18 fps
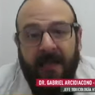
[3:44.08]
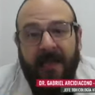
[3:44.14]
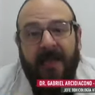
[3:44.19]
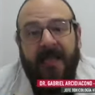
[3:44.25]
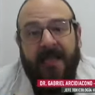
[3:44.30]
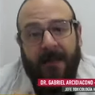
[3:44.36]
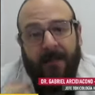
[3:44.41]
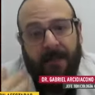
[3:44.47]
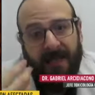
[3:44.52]

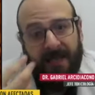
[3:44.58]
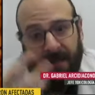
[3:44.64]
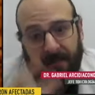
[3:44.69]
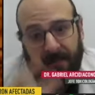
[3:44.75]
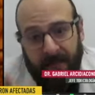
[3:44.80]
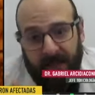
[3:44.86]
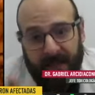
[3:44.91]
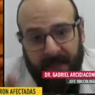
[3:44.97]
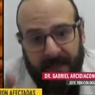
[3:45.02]
Y si pasa
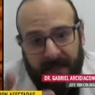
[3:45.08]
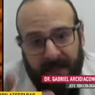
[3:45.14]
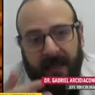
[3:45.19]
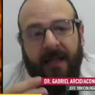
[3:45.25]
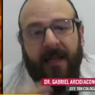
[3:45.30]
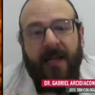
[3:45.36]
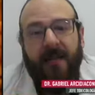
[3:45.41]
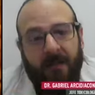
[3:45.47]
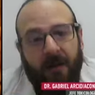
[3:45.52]
más de tres
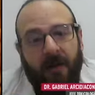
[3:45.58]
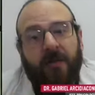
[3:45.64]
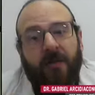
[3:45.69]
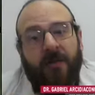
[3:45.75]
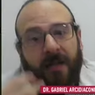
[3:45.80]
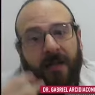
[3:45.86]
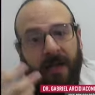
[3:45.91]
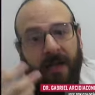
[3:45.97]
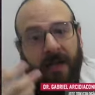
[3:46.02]
días,
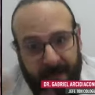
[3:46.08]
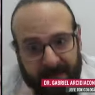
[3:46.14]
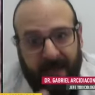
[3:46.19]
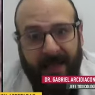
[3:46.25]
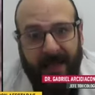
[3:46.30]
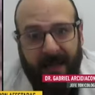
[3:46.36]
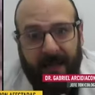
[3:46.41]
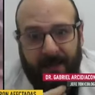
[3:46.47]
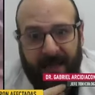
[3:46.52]
otra vez hay
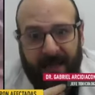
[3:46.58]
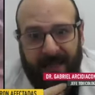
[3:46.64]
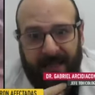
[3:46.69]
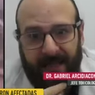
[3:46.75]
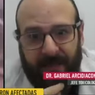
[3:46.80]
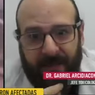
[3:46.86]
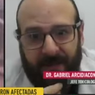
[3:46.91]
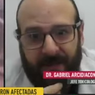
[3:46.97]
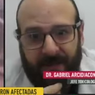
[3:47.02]
que repetir
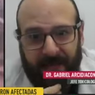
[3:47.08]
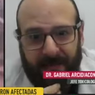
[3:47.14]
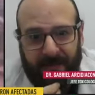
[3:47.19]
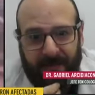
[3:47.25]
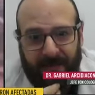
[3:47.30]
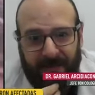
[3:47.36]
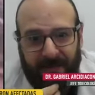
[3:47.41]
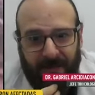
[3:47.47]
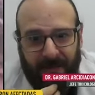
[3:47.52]
el
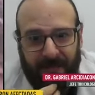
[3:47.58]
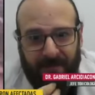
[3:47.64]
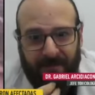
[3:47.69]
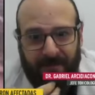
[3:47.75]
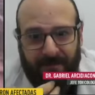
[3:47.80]
procedimiento.